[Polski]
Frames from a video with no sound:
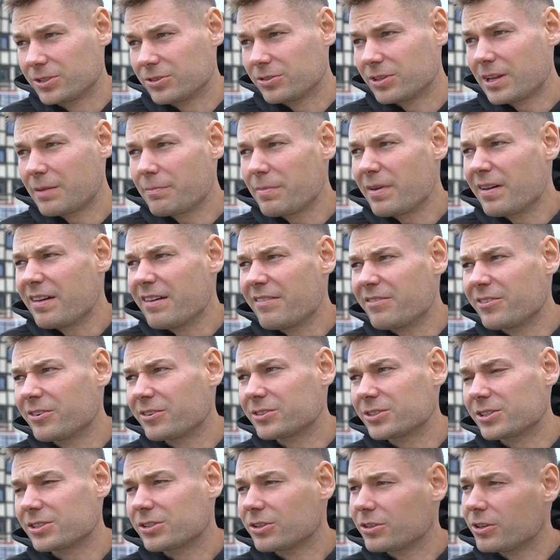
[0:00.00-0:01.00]
No na pewno
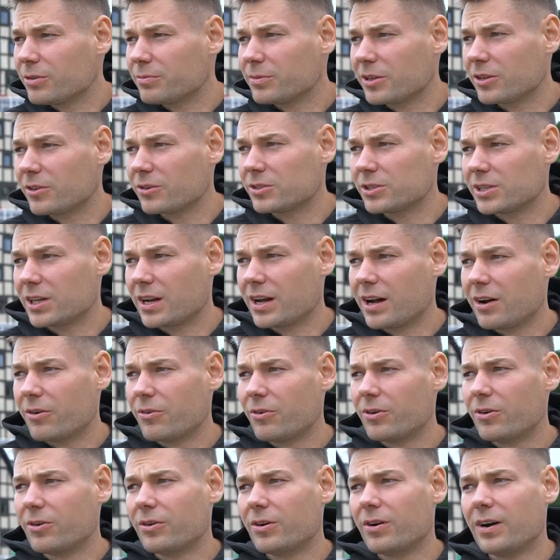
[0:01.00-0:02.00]
gdzieś to do mnie
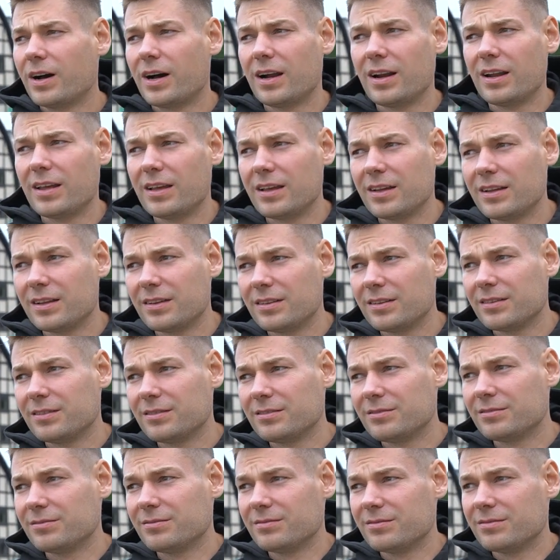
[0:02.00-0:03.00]
docierało, ale
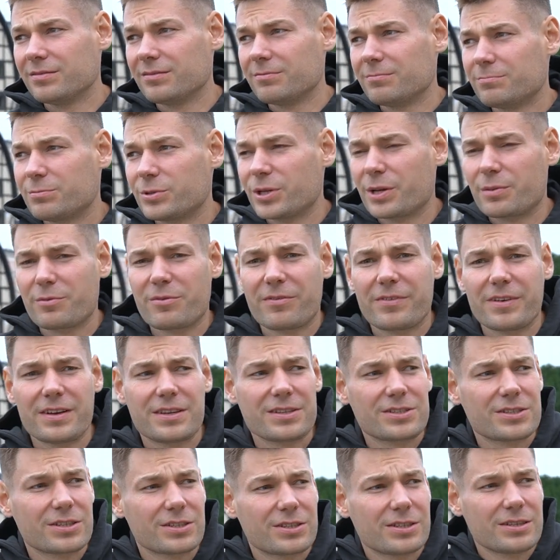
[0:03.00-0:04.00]

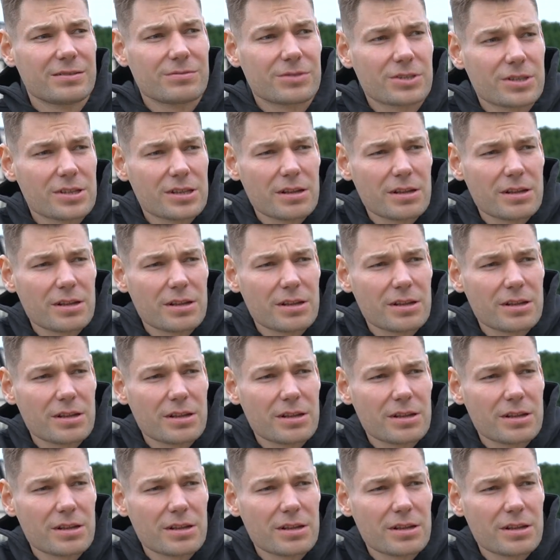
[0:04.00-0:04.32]
przejmowałem się tym, że